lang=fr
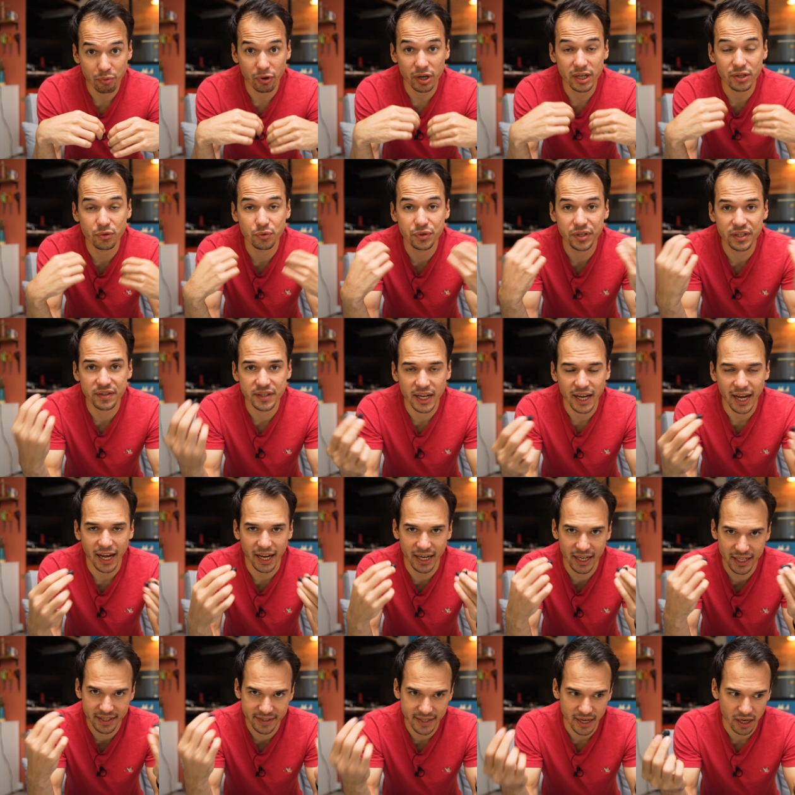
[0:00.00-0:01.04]
pouvoir les utiliser à
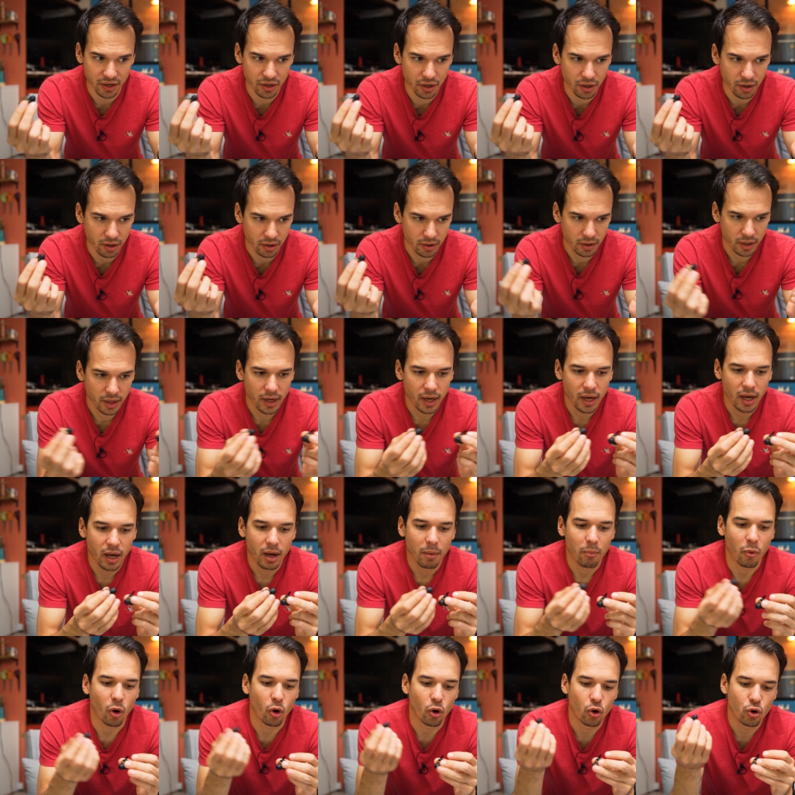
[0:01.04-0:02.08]
l'extérieur.
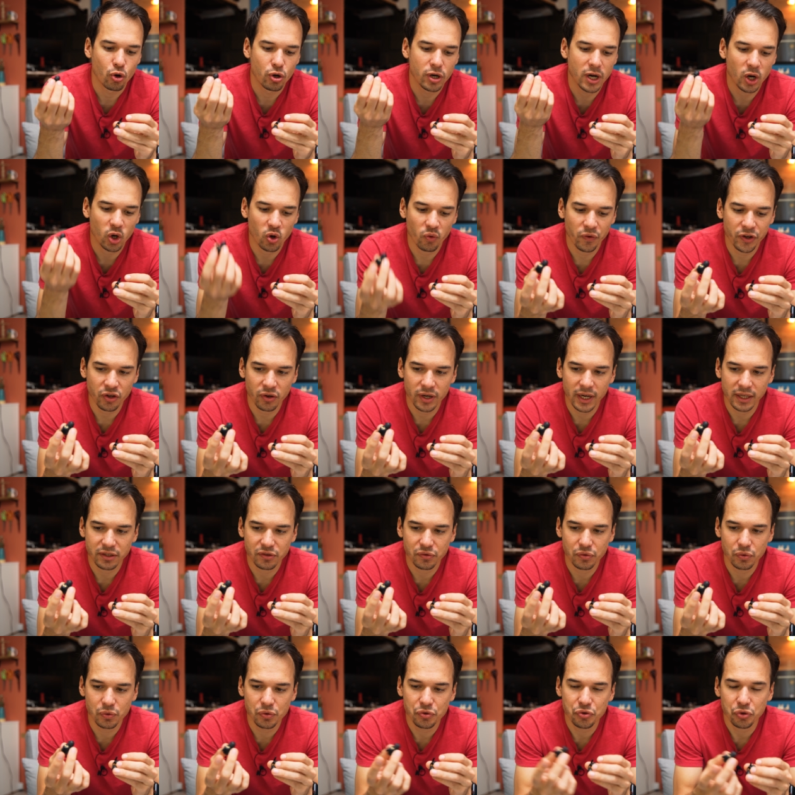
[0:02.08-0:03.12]
Bon, l'inconvénient
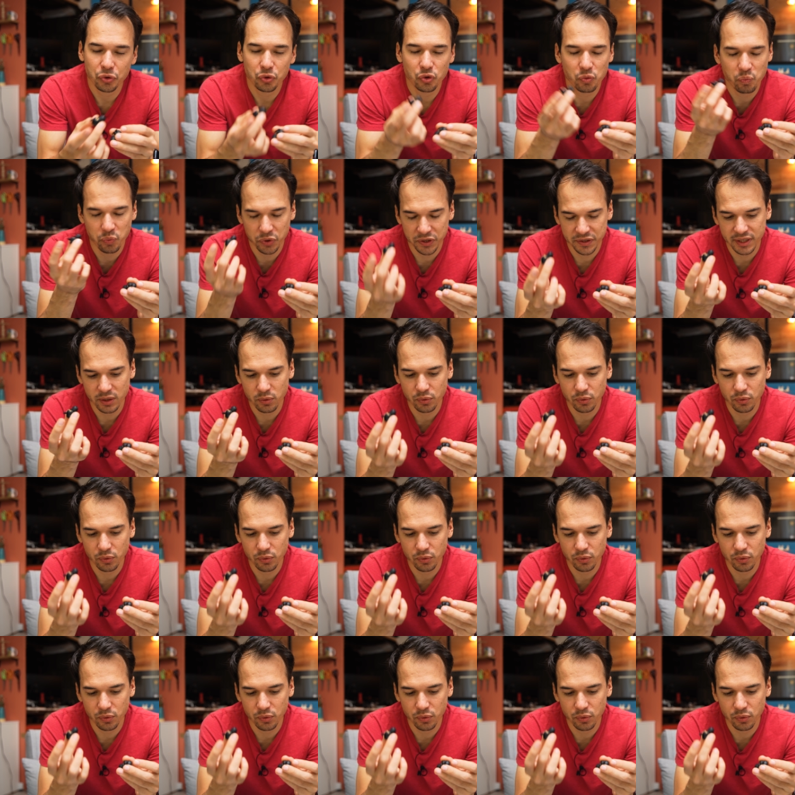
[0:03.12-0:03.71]
là-dessus, surtout pour des